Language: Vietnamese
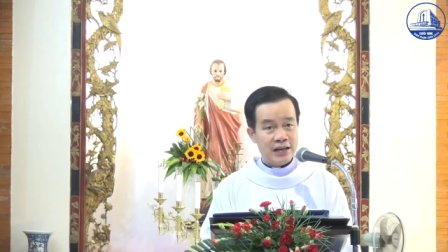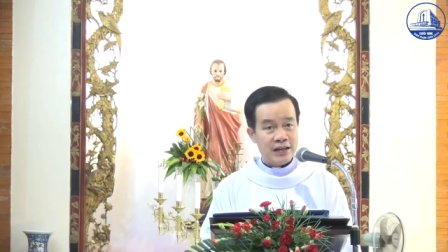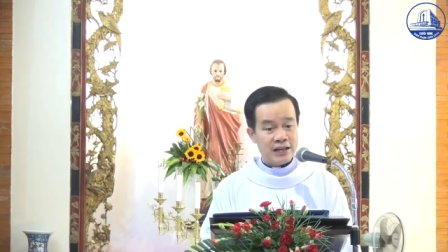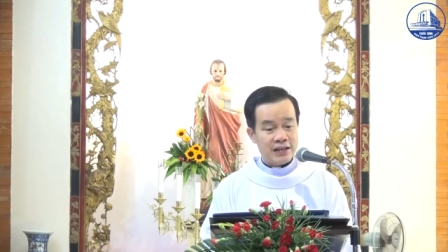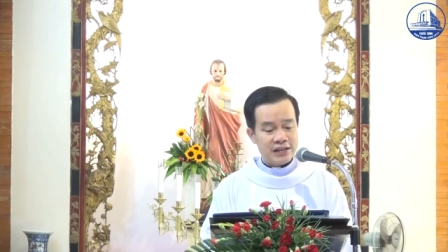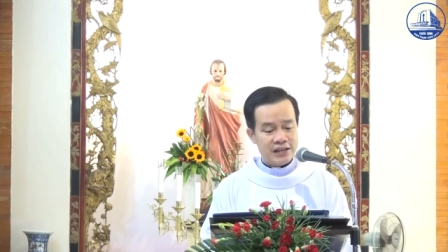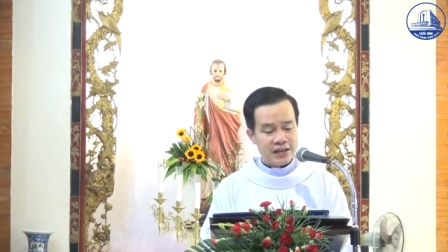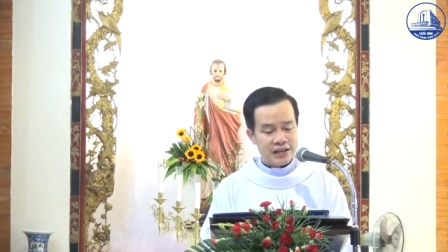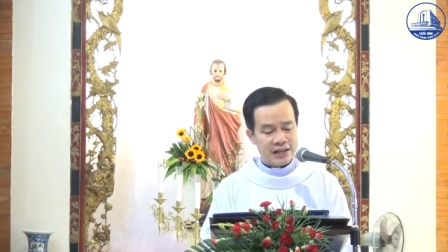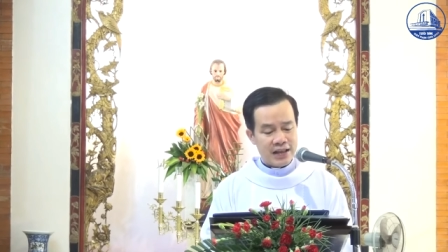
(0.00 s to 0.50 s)

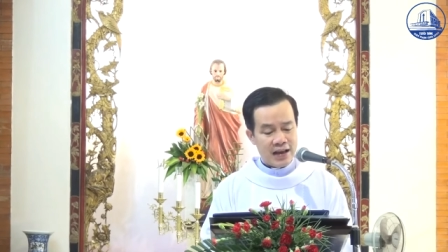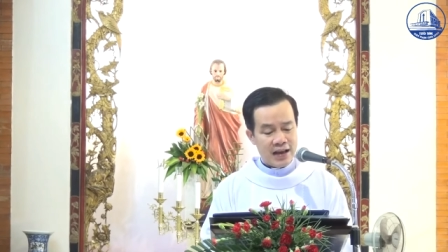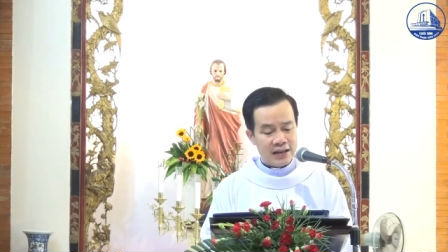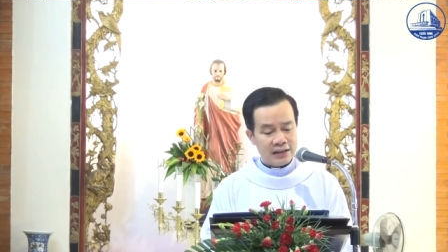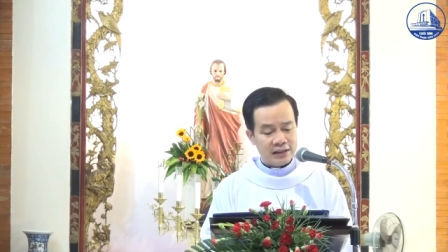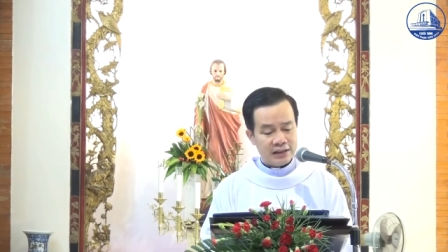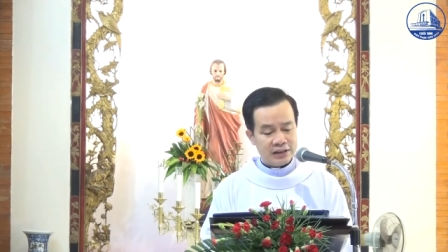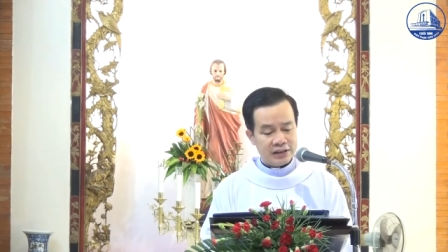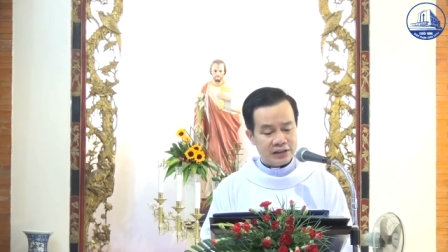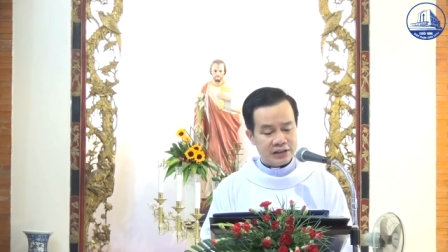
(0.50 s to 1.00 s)
người ta
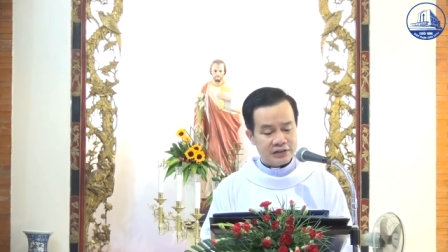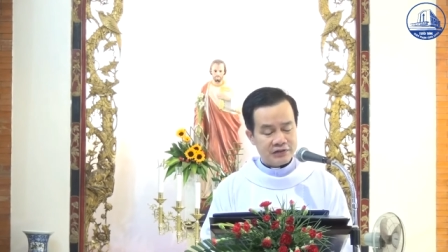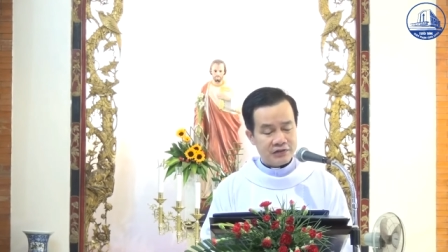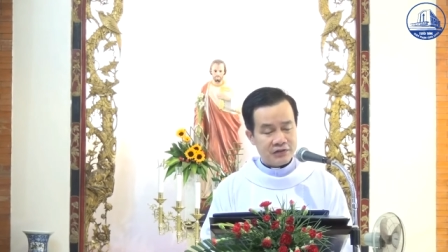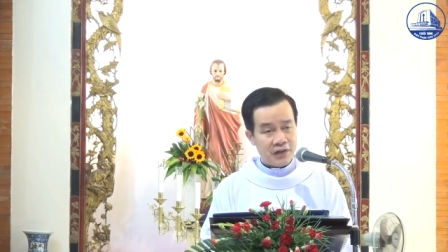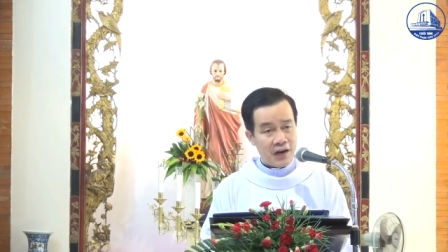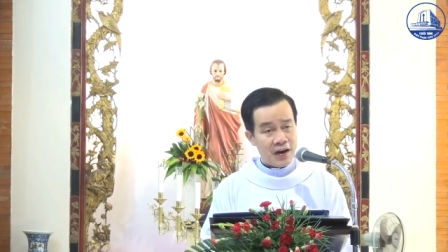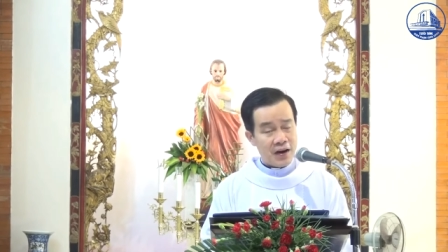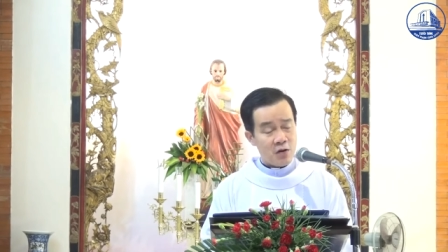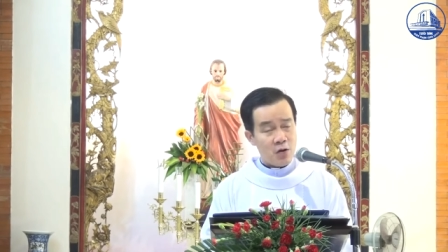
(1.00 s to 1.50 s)
thường
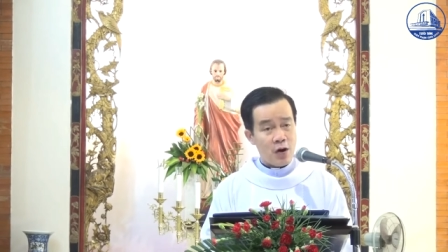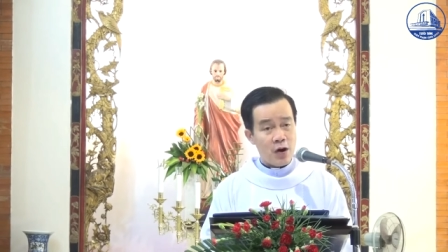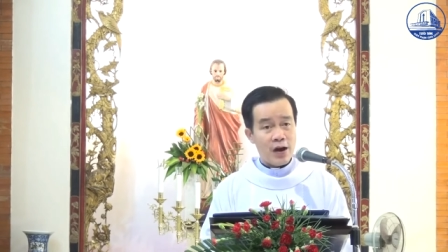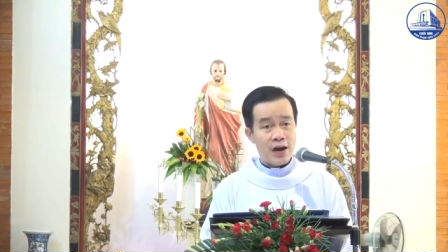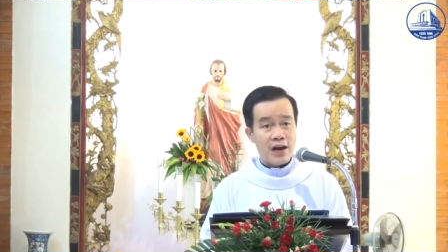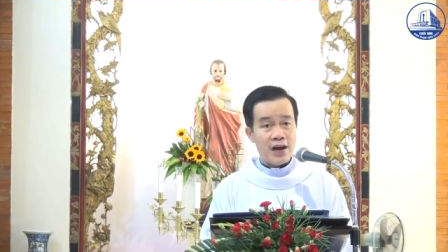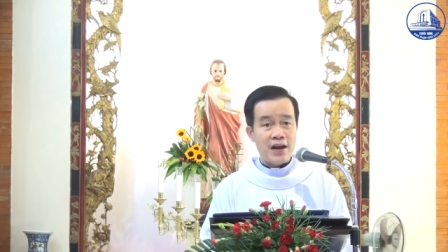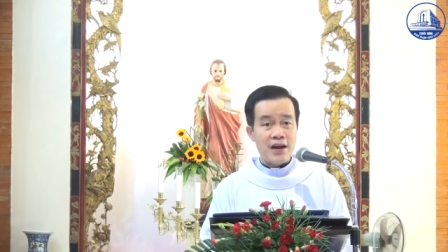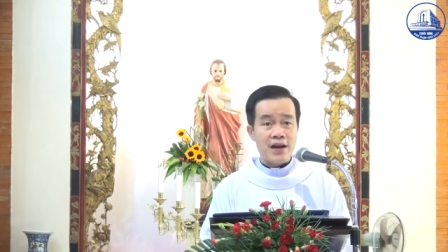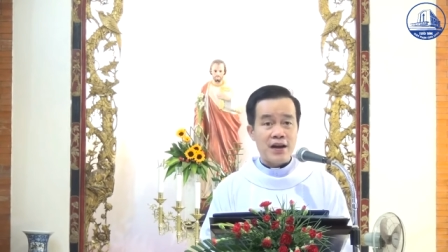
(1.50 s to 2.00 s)
phát
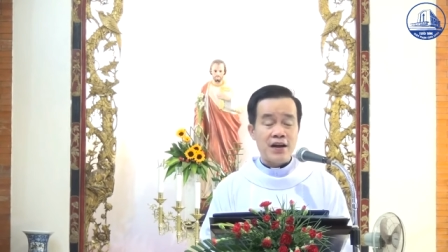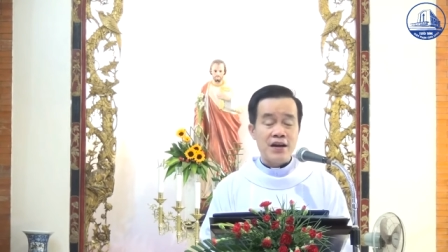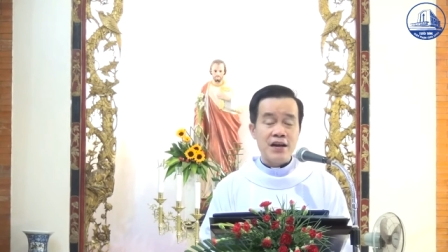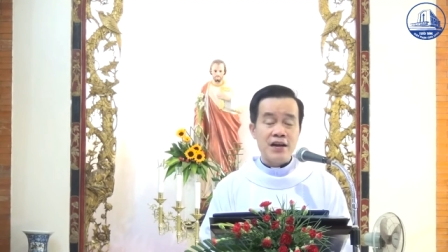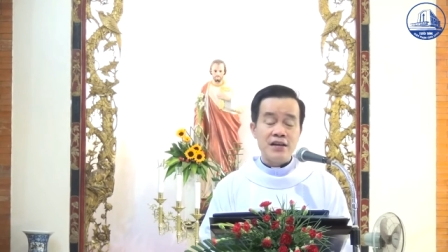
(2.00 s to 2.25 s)
họa